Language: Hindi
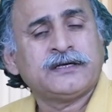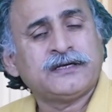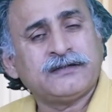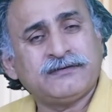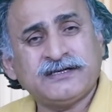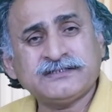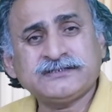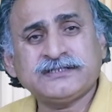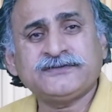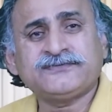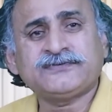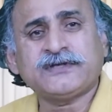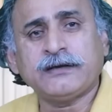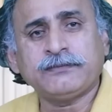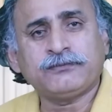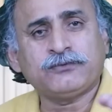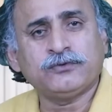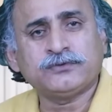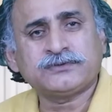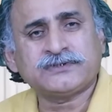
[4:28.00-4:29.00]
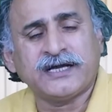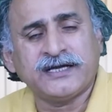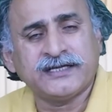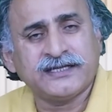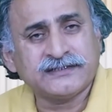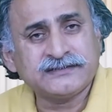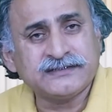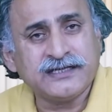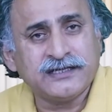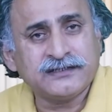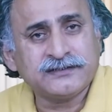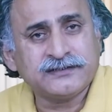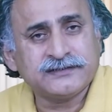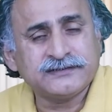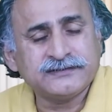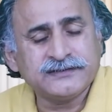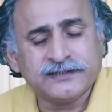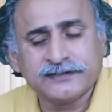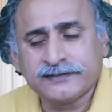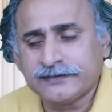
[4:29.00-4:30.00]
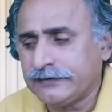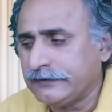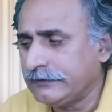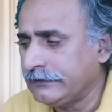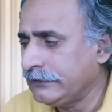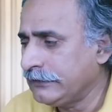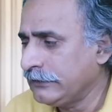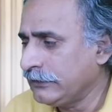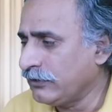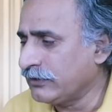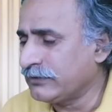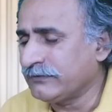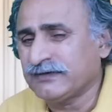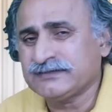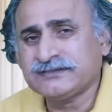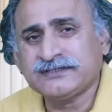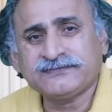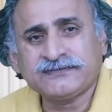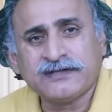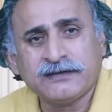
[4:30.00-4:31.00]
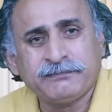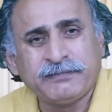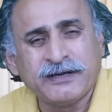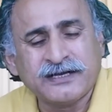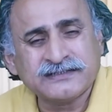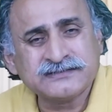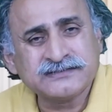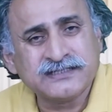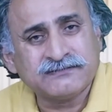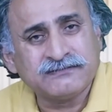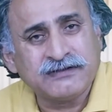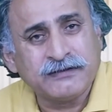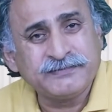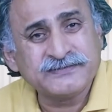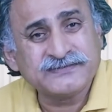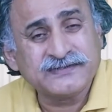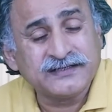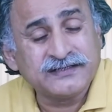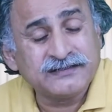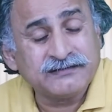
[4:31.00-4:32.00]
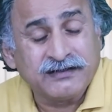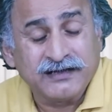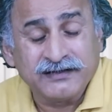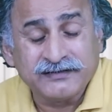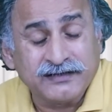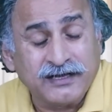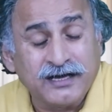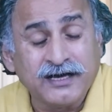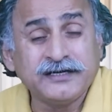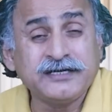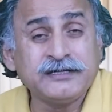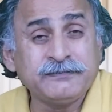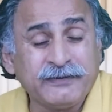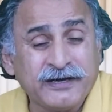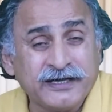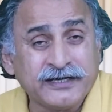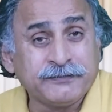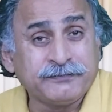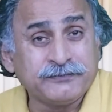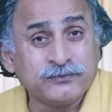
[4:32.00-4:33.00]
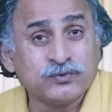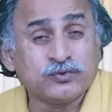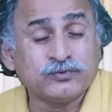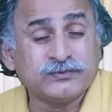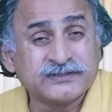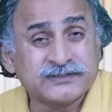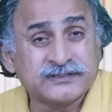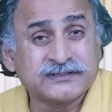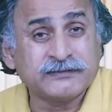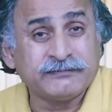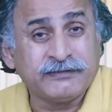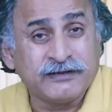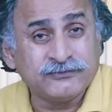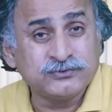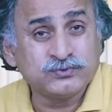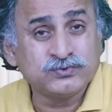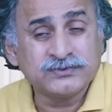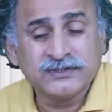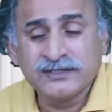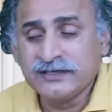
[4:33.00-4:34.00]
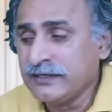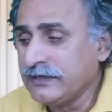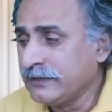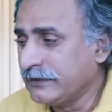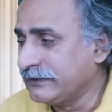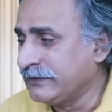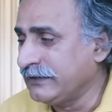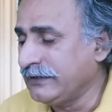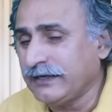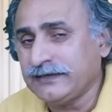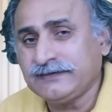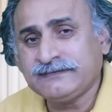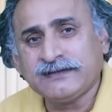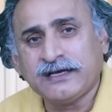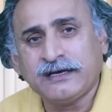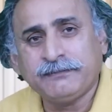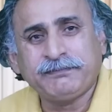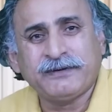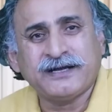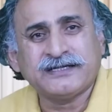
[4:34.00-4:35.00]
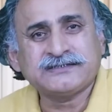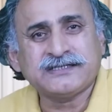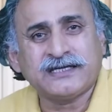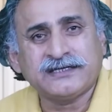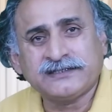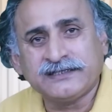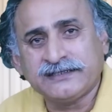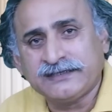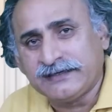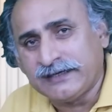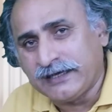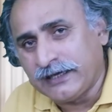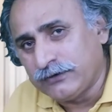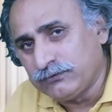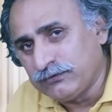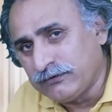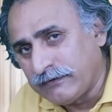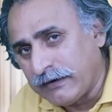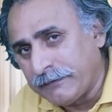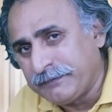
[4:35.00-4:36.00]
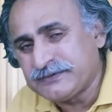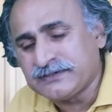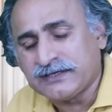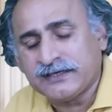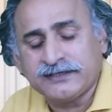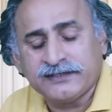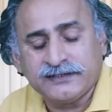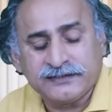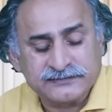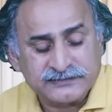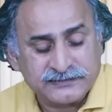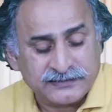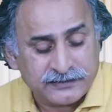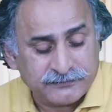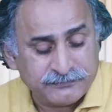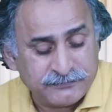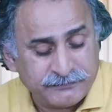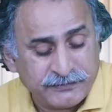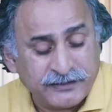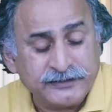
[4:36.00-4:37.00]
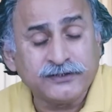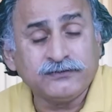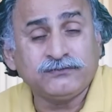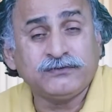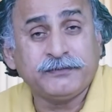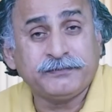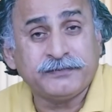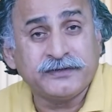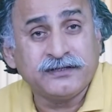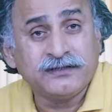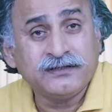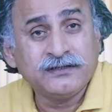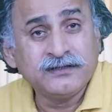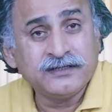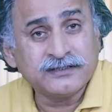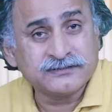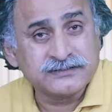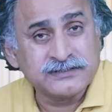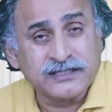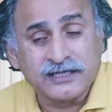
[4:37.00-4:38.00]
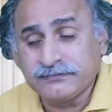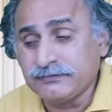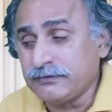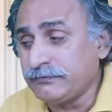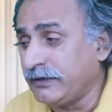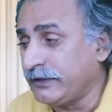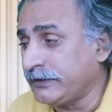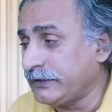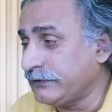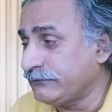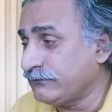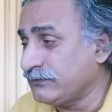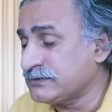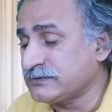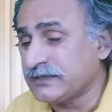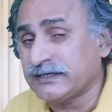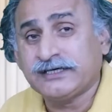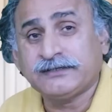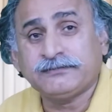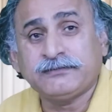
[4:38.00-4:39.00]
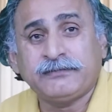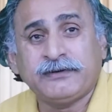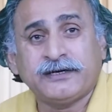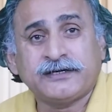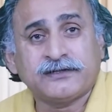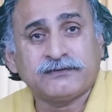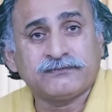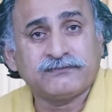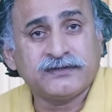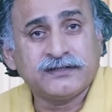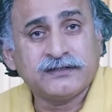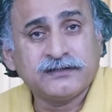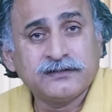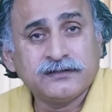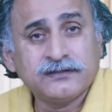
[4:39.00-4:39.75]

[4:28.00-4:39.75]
नवाज शरीफ साहब को ताहायात नायल कर दिया गया और नवाज शरीफ साहब पाकिस्तान वापस आने आ, आ नहीं पा रहे अपनी हुकूमत के बावजूद गीलानी साहब पाँच साल के नायल हुए वापस आ गए इकतदार में बैठे हुए अपने इकतदार में बैठे हुए सेनेट में बैठे हुए